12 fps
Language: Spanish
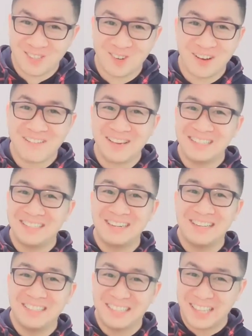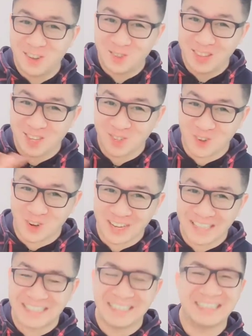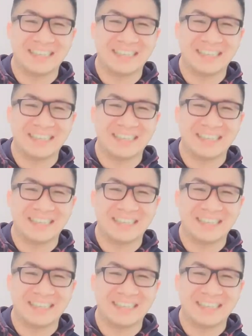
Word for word: yo a veces ni sé dónde estoy, así